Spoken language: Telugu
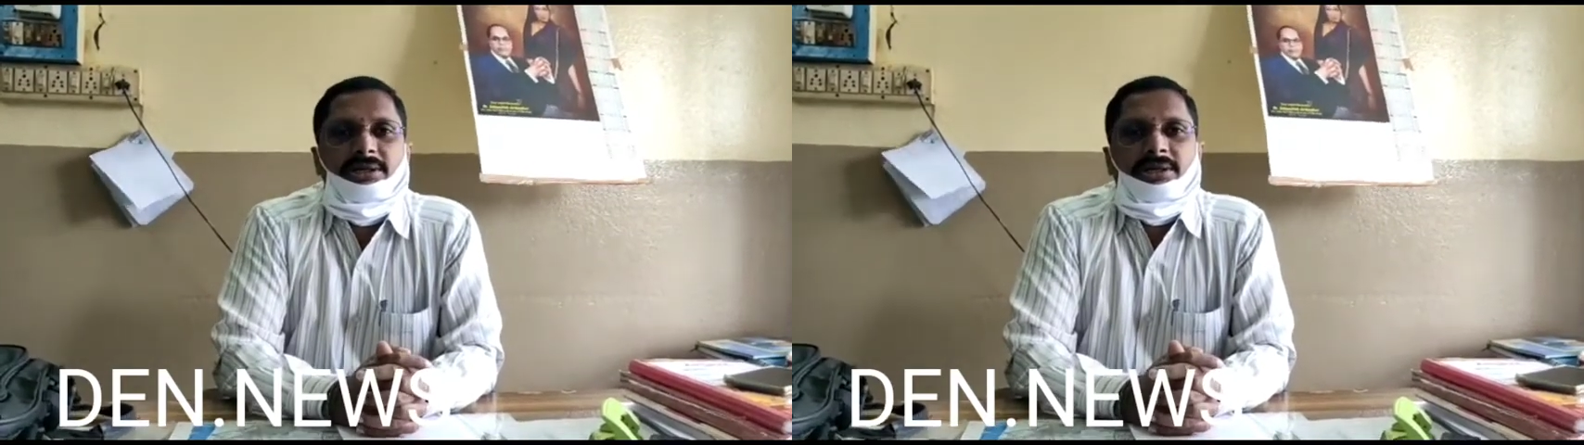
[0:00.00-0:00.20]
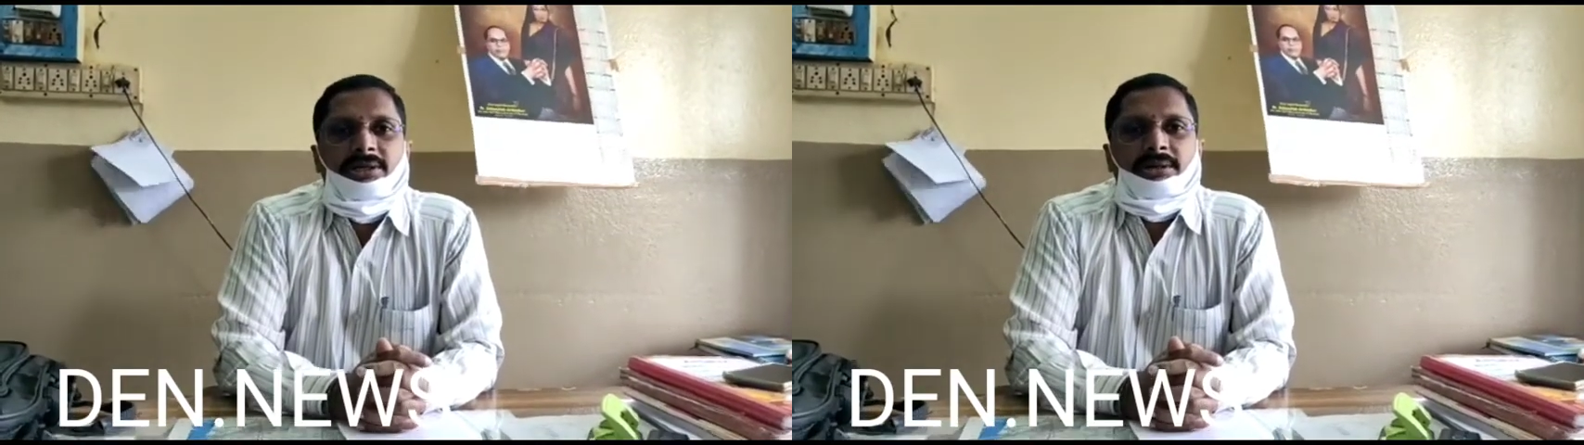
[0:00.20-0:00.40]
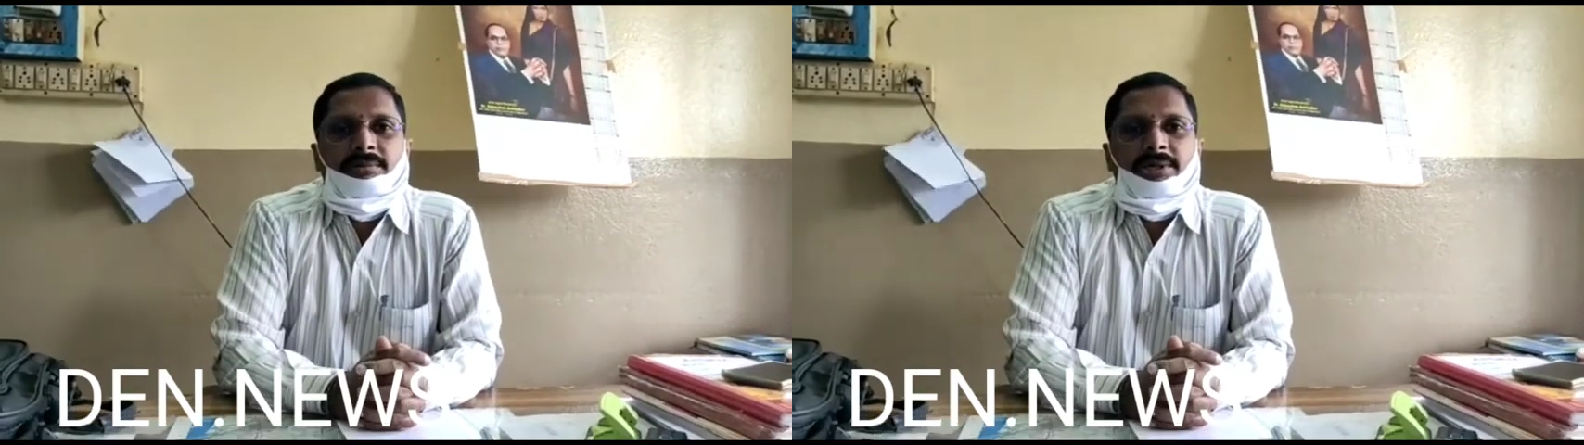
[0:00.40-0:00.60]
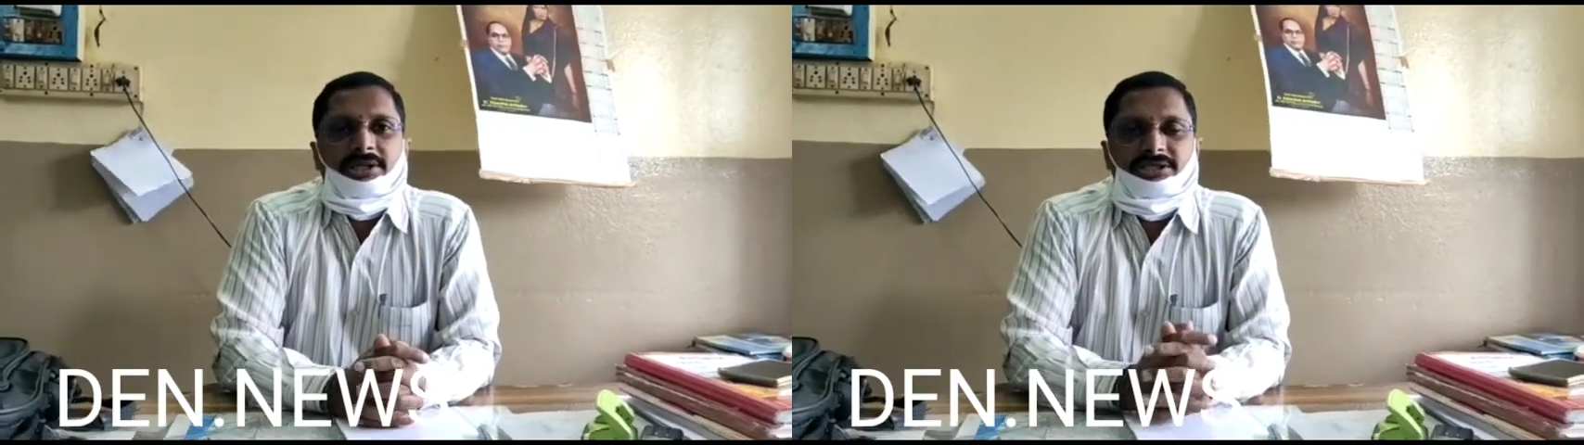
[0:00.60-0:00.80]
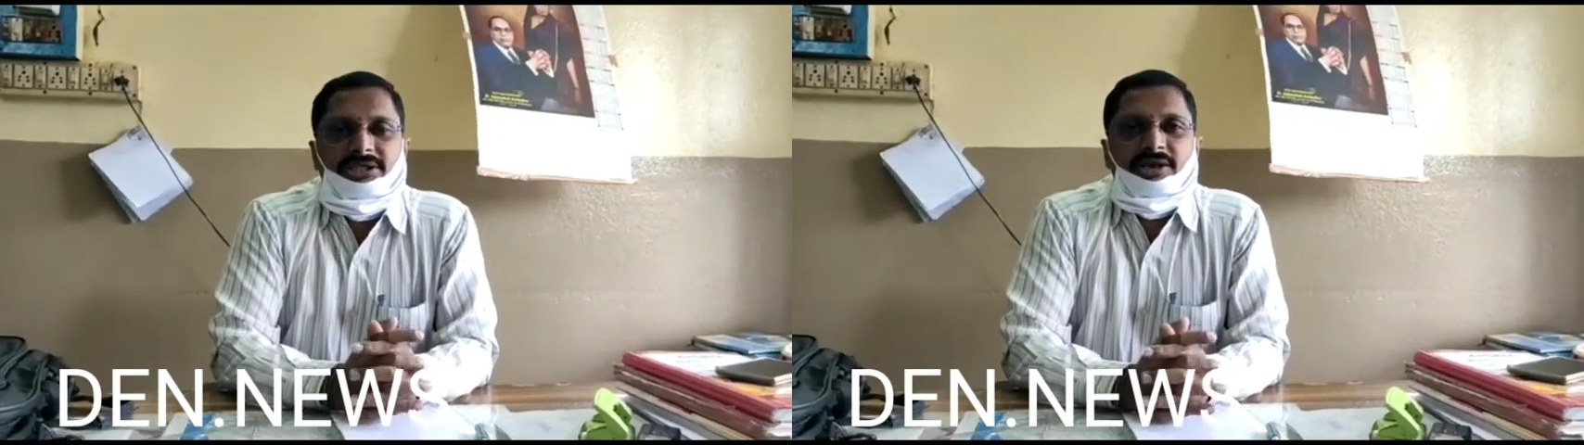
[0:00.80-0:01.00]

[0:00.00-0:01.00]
పాసులు తీసుకునేవారు